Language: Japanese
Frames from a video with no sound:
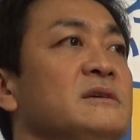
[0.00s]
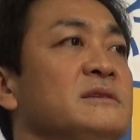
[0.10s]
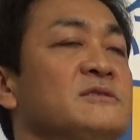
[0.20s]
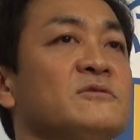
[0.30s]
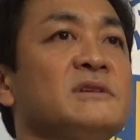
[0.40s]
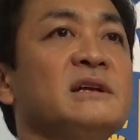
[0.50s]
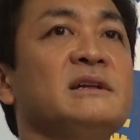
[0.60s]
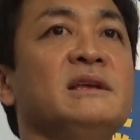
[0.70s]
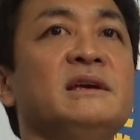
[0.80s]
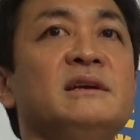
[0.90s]
でその
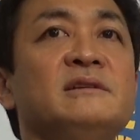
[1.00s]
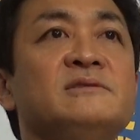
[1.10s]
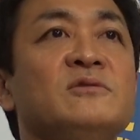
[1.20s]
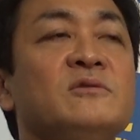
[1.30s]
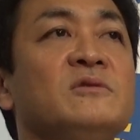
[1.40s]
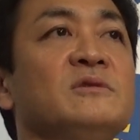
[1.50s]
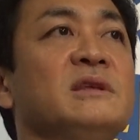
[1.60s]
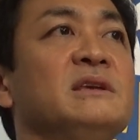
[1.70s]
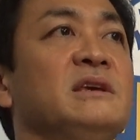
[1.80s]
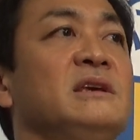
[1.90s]
中で総合
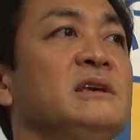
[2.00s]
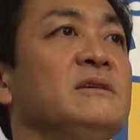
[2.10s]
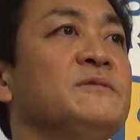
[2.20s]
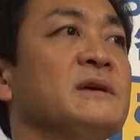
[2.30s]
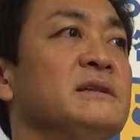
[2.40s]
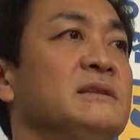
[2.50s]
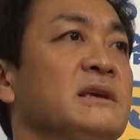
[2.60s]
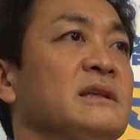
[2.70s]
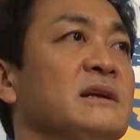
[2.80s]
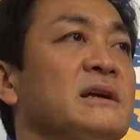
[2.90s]
的、俯瞰
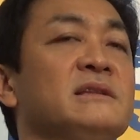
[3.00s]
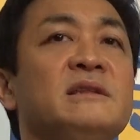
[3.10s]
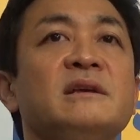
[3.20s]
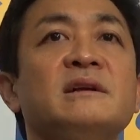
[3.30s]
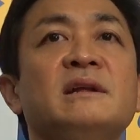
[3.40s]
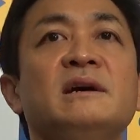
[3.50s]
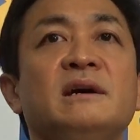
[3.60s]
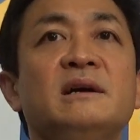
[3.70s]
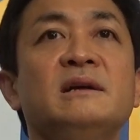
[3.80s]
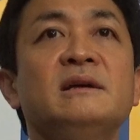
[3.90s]
的な観点か
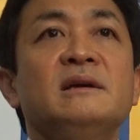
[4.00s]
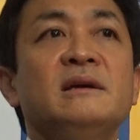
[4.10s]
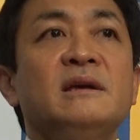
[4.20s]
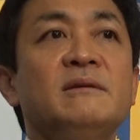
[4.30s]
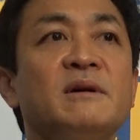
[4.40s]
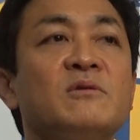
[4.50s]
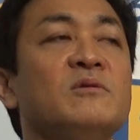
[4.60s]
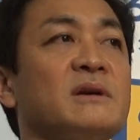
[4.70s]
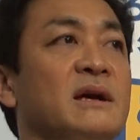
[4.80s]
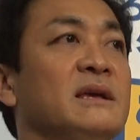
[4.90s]
らえー、まあ、
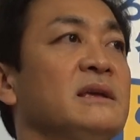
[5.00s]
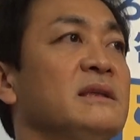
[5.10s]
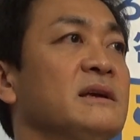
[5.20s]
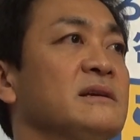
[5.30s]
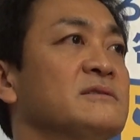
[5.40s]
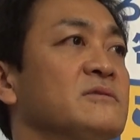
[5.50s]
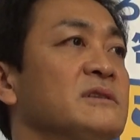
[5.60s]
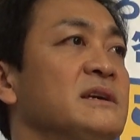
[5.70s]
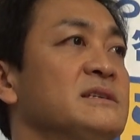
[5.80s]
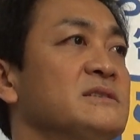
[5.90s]
今回、内閣総
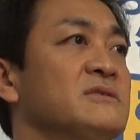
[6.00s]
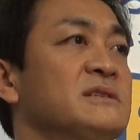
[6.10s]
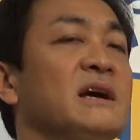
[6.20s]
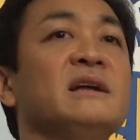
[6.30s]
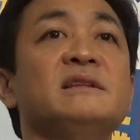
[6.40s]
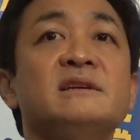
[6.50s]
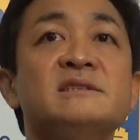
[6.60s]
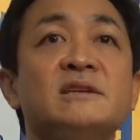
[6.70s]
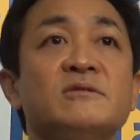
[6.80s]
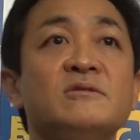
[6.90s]
理大臣として判断
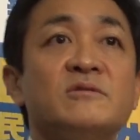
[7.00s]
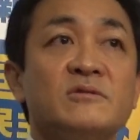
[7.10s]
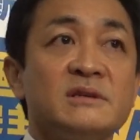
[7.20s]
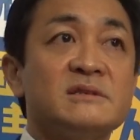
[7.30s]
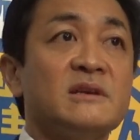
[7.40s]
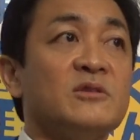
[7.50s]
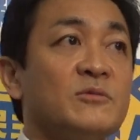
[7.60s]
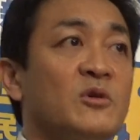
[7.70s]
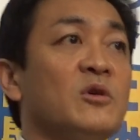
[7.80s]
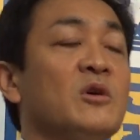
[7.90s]
したということですけれど
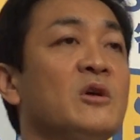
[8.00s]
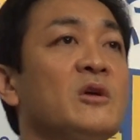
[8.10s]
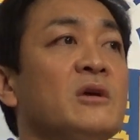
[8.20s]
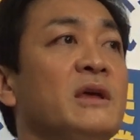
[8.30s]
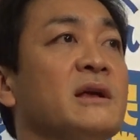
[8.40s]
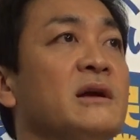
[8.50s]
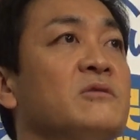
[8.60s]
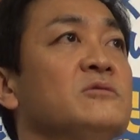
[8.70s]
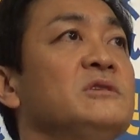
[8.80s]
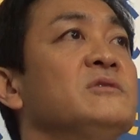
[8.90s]
も、え過
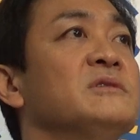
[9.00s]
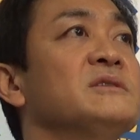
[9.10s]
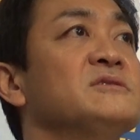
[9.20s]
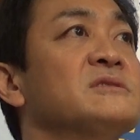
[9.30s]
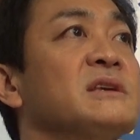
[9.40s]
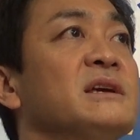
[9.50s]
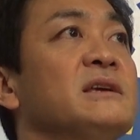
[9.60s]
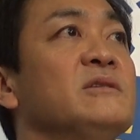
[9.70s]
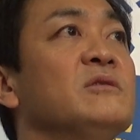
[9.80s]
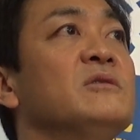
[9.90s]
去の日本学術会
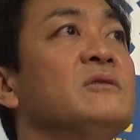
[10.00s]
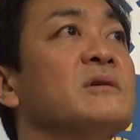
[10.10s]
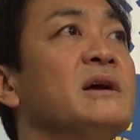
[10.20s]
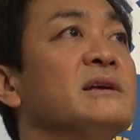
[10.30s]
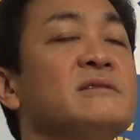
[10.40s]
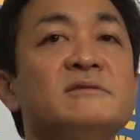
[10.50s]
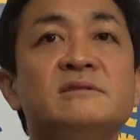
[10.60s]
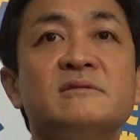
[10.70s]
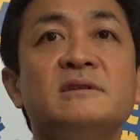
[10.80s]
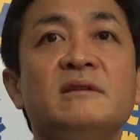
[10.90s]
議の改革に
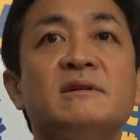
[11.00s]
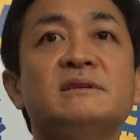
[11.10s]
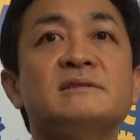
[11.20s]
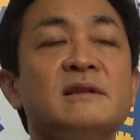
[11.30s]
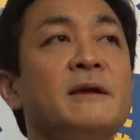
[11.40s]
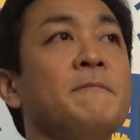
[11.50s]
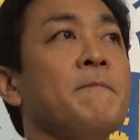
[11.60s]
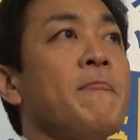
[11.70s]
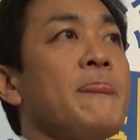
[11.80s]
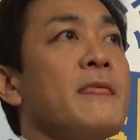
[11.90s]
ついてはですね、
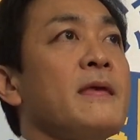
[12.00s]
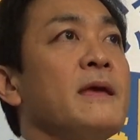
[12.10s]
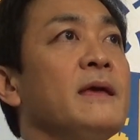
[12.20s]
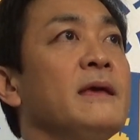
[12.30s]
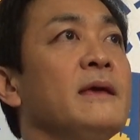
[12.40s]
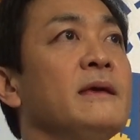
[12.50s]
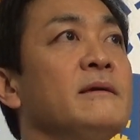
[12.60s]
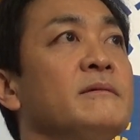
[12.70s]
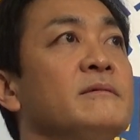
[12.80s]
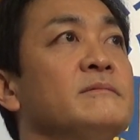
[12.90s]

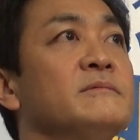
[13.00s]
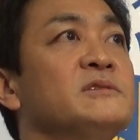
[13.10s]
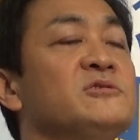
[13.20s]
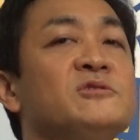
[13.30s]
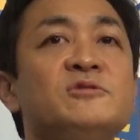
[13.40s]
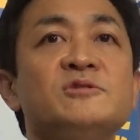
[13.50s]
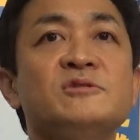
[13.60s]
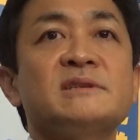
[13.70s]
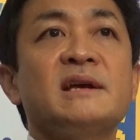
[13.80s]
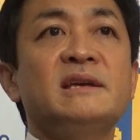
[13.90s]
えー、中央省
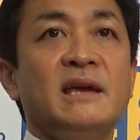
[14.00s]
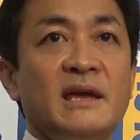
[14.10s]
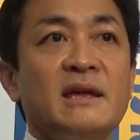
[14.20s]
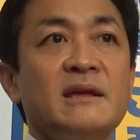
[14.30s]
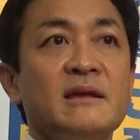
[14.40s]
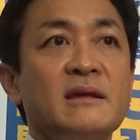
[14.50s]
庁再編、